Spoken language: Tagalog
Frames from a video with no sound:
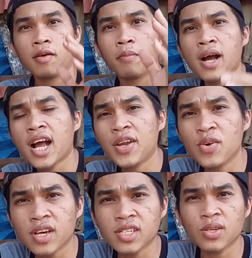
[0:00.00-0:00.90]
Mga
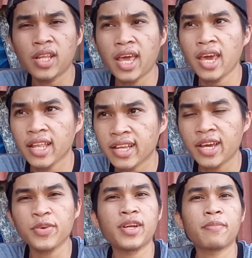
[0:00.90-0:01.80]
kanukis, so day 8
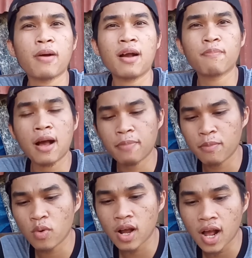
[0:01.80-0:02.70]
ngayon ng
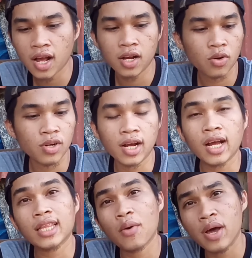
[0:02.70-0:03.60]
pagpapabuka ko ng
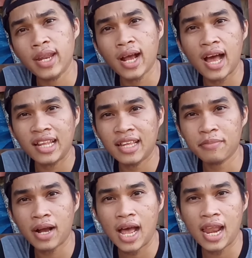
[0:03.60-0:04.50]
katawan ng ating
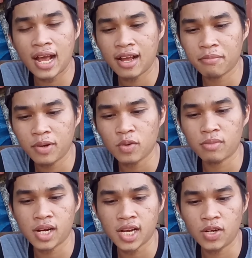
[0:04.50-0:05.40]
mga alagang manok,
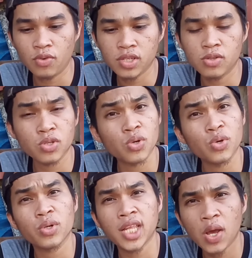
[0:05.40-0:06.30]
mga kanokis. No? So
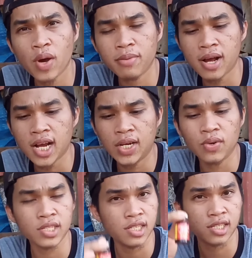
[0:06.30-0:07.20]
yung day 1, mga
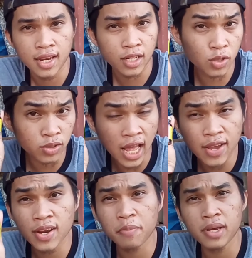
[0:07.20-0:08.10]
kanokis, is nagturok
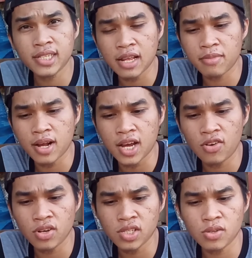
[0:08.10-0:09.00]
tayo ng biksan, mga
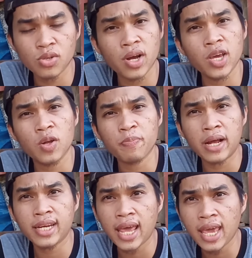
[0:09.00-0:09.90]
kanokis. No? So ngayon,
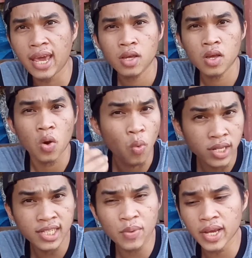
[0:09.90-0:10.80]
pang day 8,
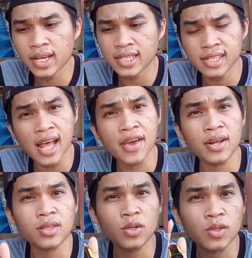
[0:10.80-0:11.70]
once a week kasi tayo
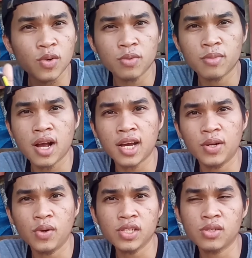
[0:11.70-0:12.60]
nagtuturok, mga
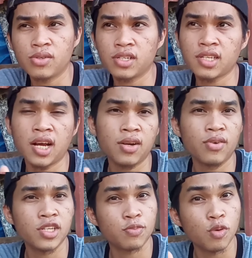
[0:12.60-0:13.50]
kanokis. No? Nang sa
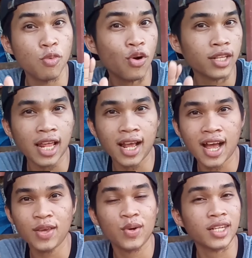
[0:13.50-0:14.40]
ganun is bubuka
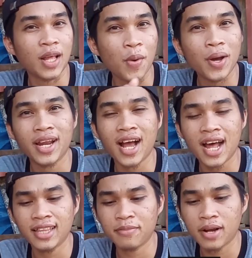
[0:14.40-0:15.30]
talaga yung katawan ng
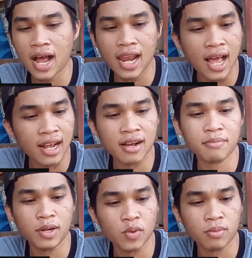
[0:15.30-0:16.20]
ating mga alagang
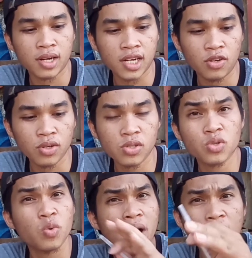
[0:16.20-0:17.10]
manok, mga kanokis. No?
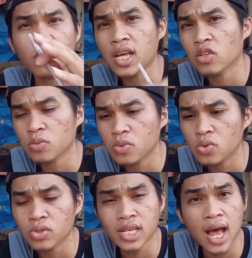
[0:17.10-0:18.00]
So bago tayo
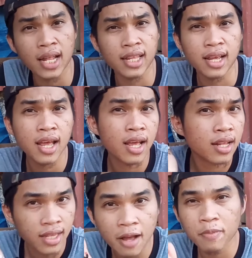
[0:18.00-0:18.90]
tumungo sa ating
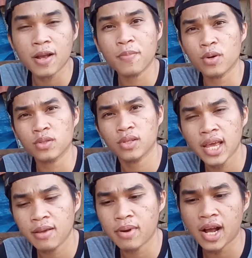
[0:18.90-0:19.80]
topic for
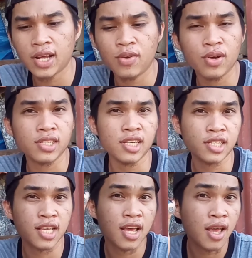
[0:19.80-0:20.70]
today, mga kanokis, is
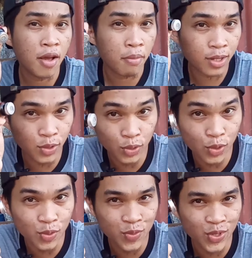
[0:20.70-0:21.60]

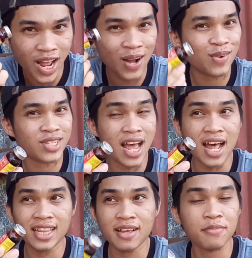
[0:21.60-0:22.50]
magtuturok muna ako
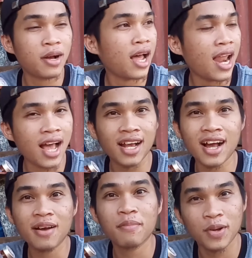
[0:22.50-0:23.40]
sa ating mga
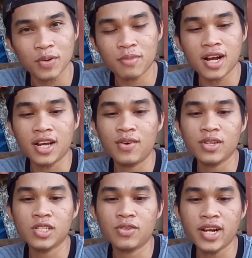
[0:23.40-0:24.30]
alagang manok, mga
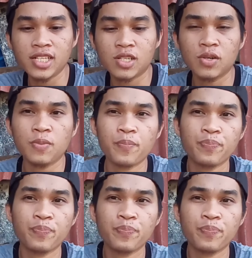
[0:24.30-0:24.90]
kanokis. No? So,